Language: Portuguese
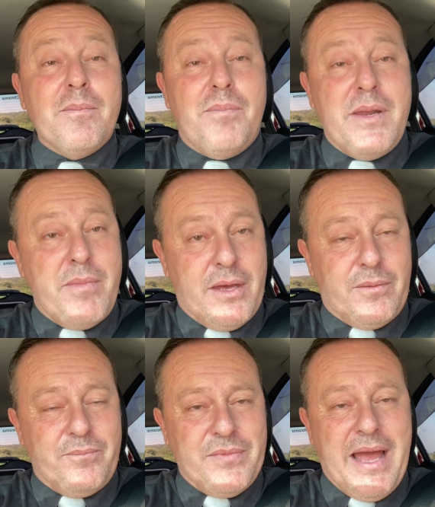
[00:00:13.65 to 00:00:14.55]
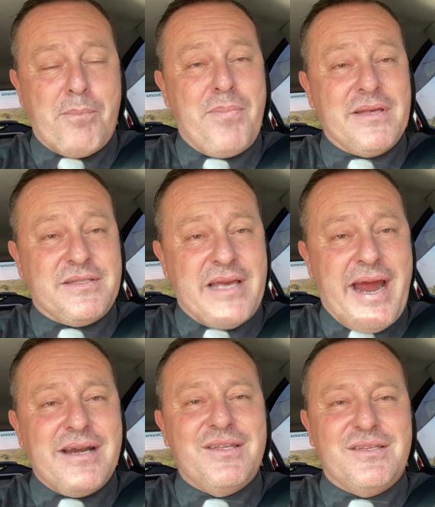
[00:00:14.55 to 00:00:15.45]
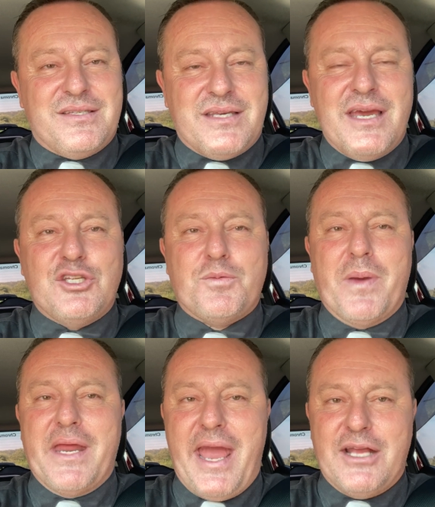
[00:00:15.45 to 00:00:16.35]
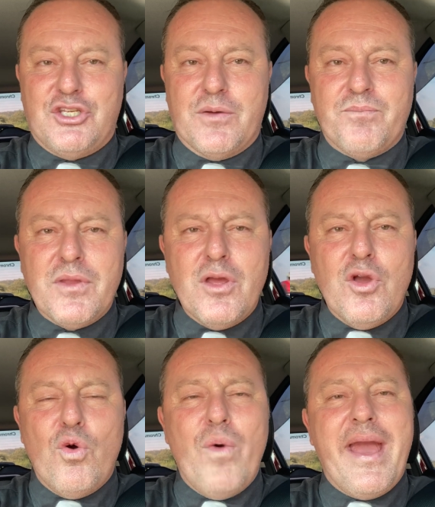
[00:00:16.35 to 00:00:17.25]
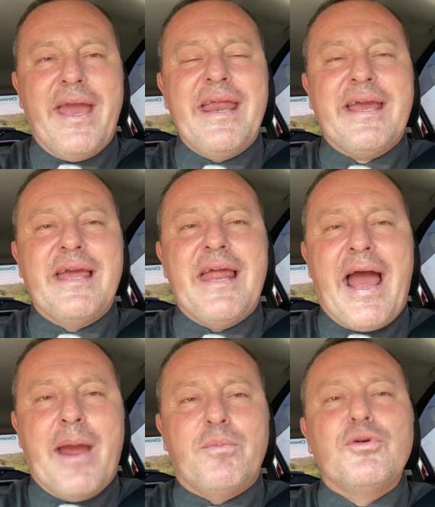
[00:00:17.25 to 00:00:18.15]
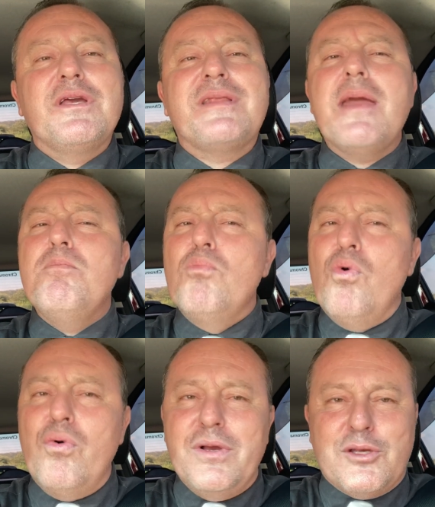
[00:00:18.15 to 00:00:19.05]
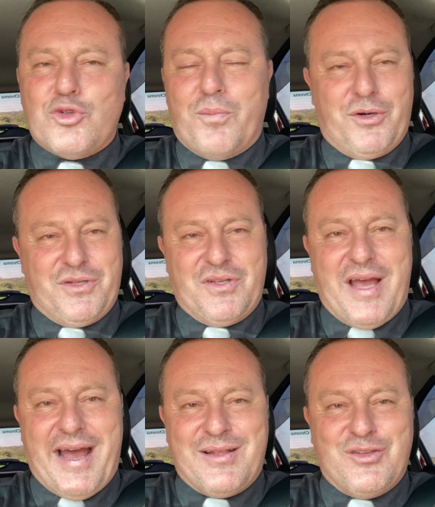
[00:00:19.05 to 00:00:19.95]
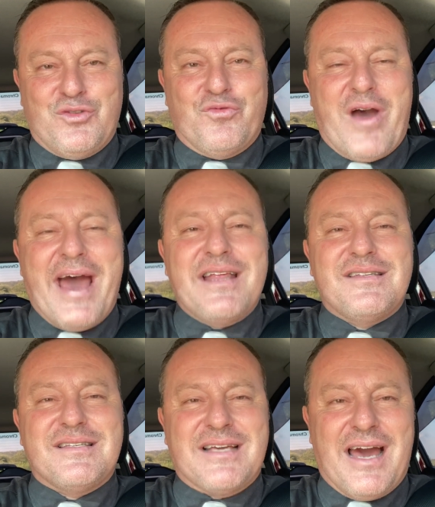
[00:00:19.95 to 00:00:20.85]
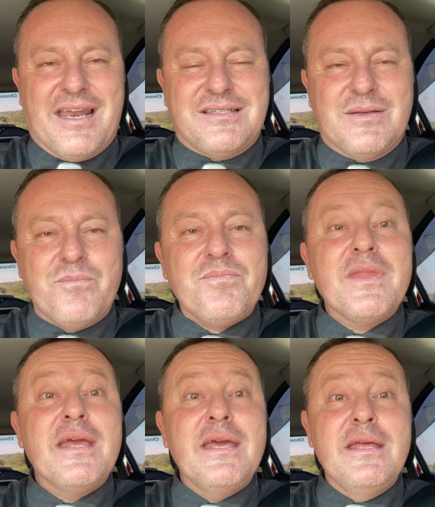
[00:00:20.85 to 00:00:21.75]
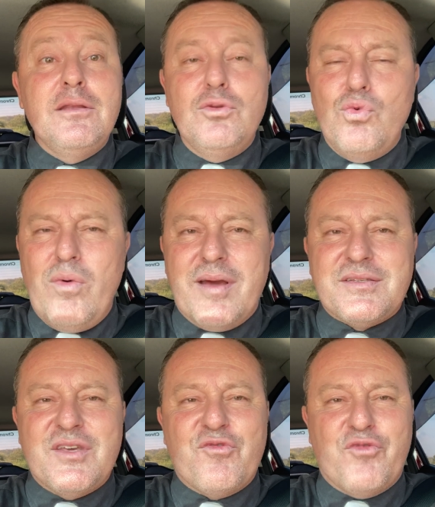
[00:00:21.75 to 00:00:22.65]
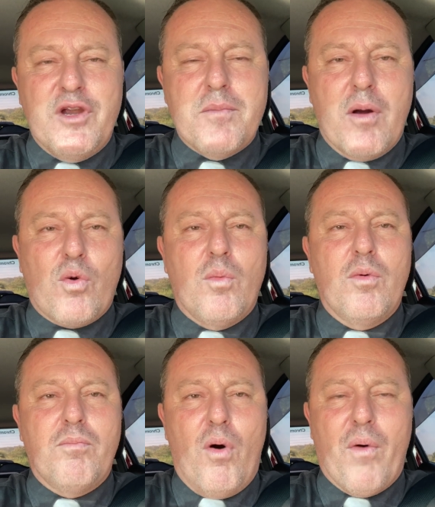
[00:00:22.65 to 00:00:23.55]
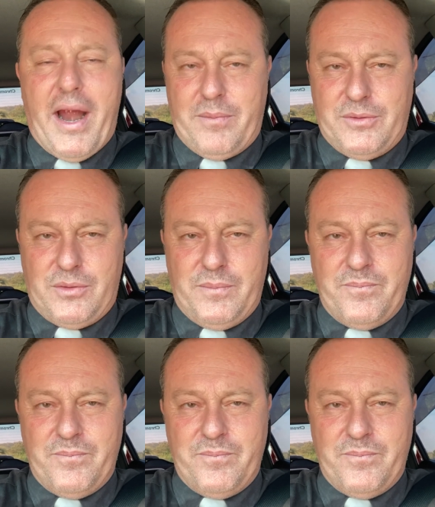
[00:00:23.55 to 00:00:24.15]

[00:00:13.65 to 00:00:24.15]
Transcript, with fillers: Primeiro, apesar de ser experiente, o Herrera é aquele árbitro que tem muitas oportunidades, várias escalas e nunca se firma como um bom árbitro.